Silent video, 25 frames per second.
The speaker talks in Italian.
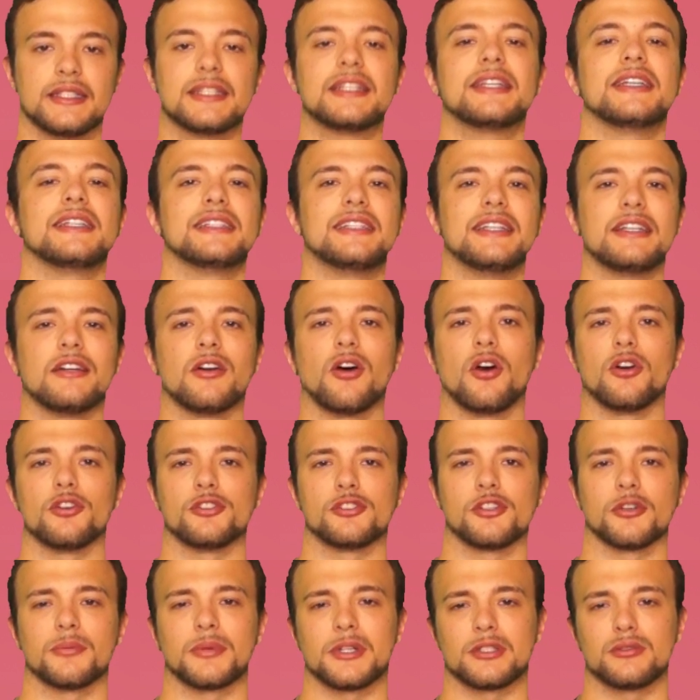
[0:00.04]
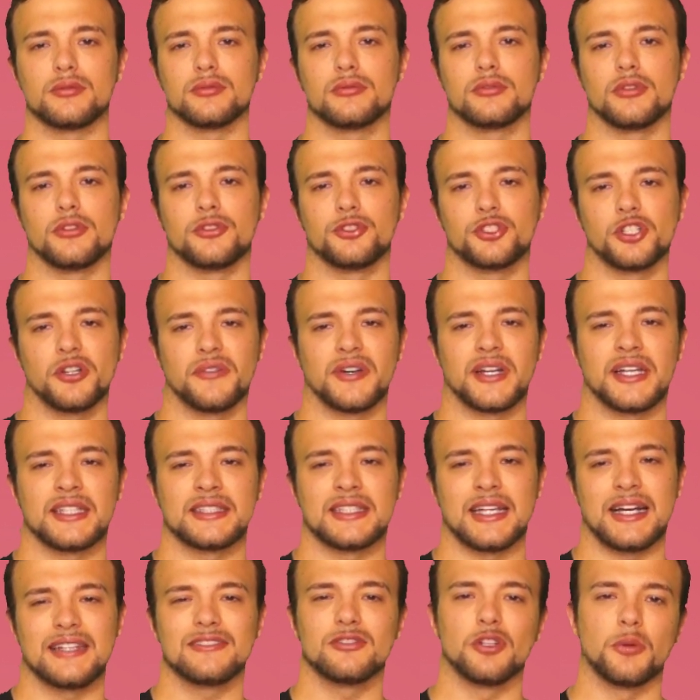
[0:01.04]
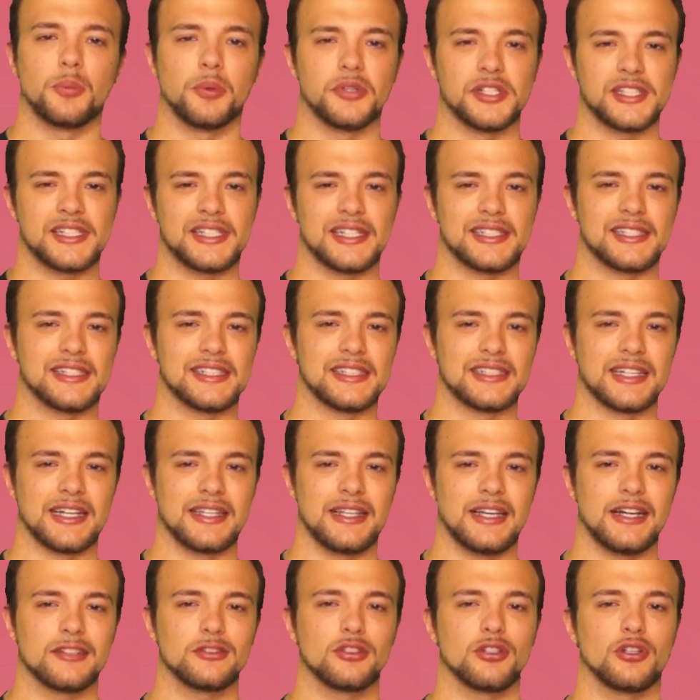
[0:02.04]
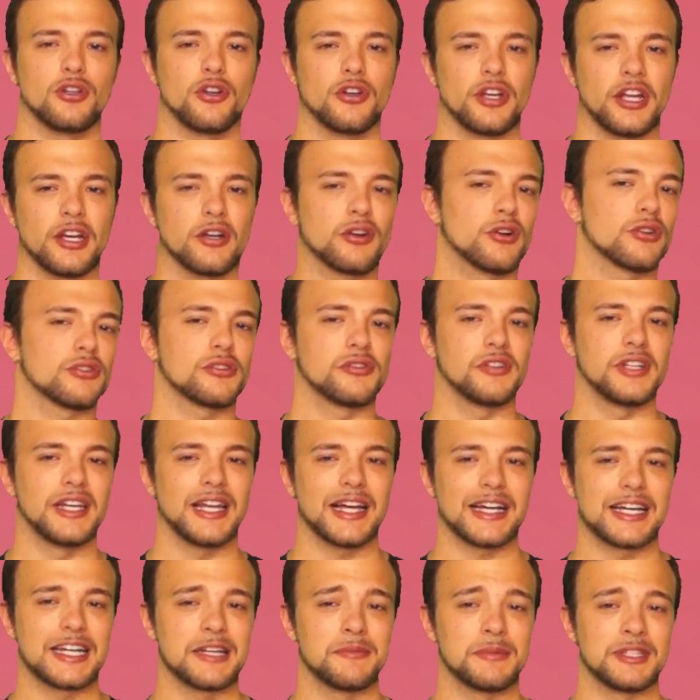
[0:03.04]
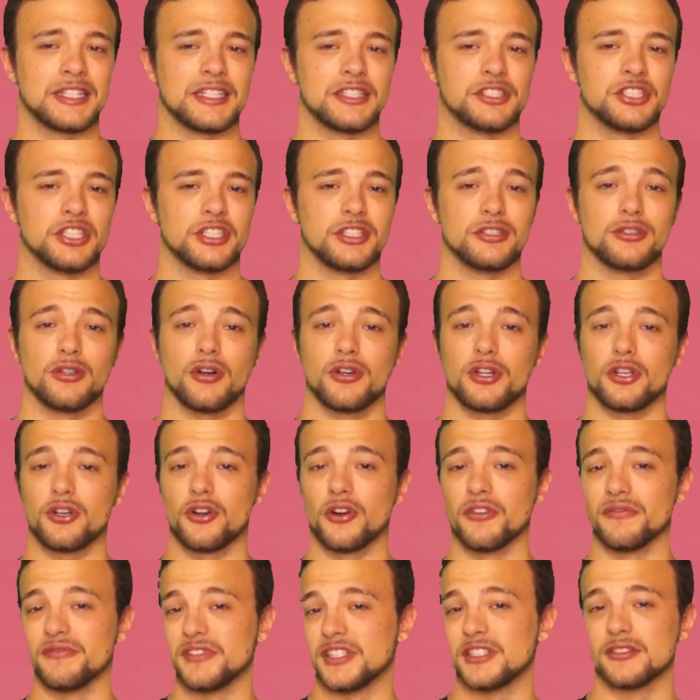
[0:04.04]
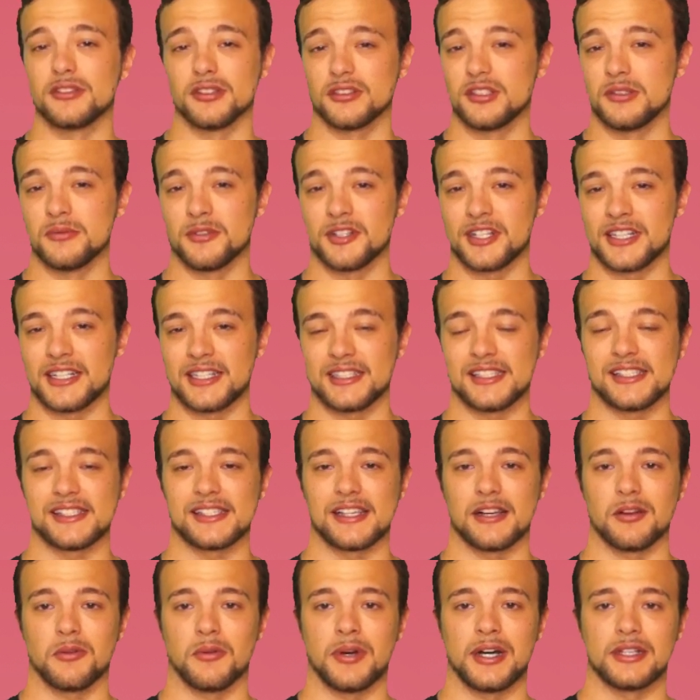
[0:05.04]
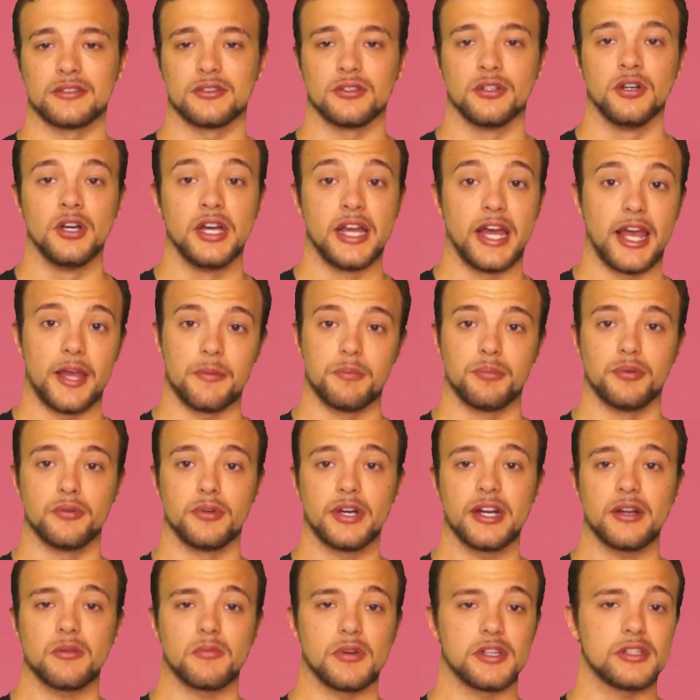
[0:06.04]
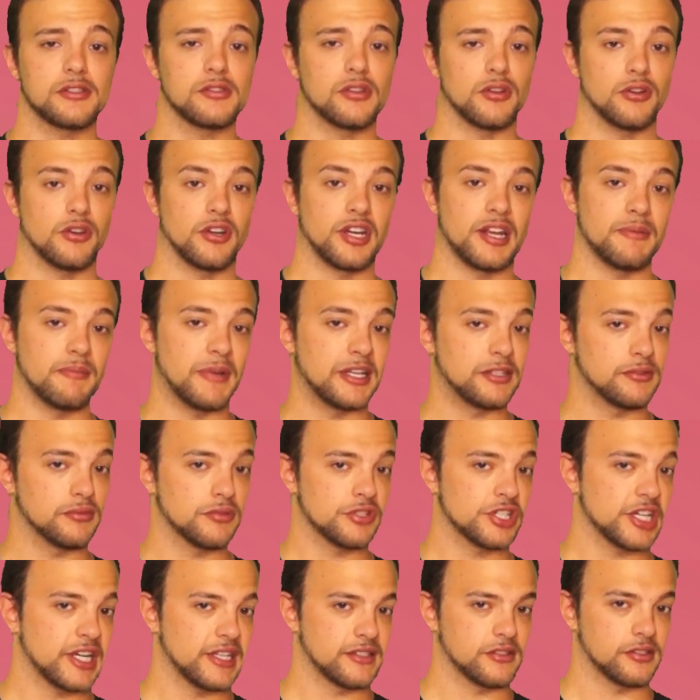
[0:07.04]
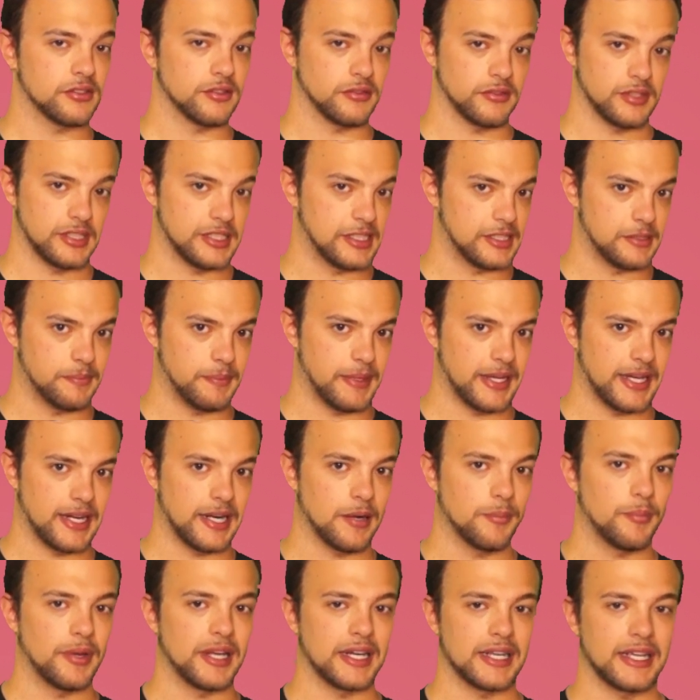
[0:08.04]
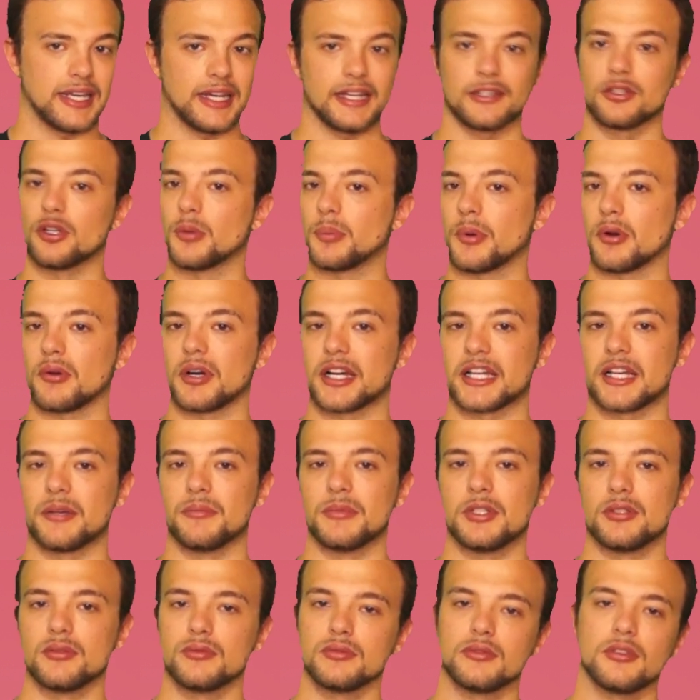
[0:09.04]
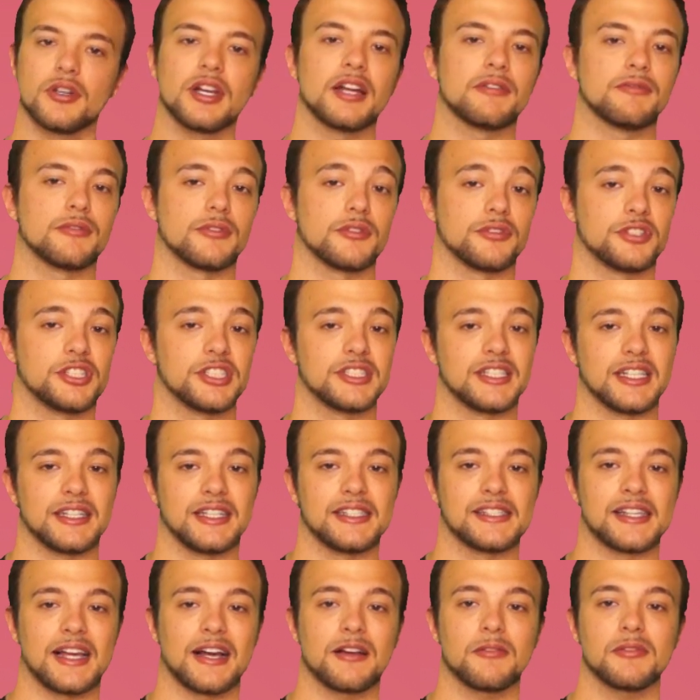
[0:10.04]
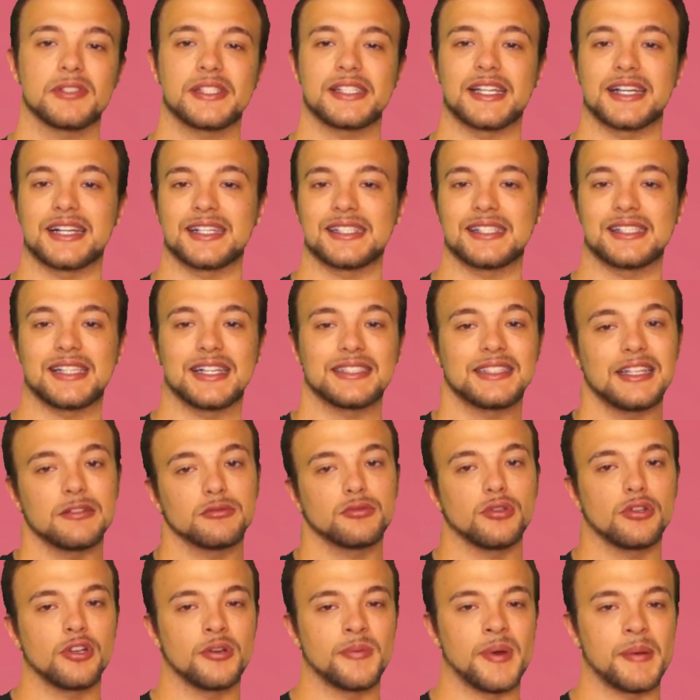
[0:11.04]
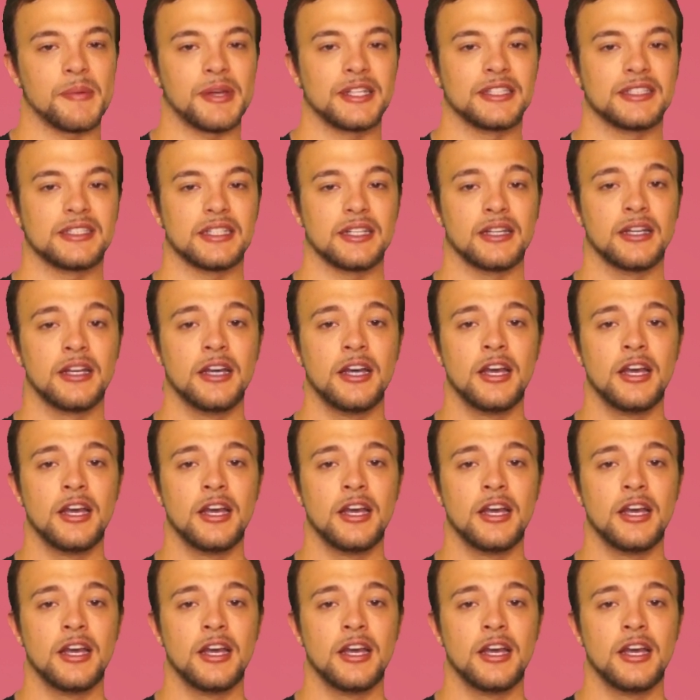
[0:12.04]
Chi di noi, soprattutto in giovane età, dopo essersi tagliato, non è corso in lacrime dei genitori convinto di morire dissanguato? Eppure questo non è mai successo, si spera, perché dopo qualche minuto la fuoriuscita di sangue si è arrestata autonomamente.